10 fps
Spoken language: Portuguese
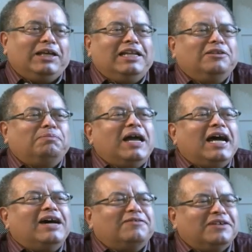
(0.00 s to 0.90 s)
ele não
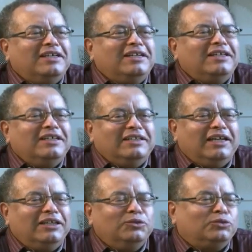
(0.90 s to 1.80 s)
parava.
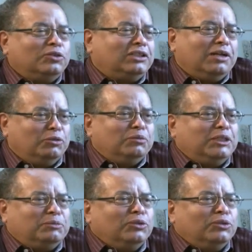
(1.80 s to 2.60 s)
Né? E os outros eram muito mais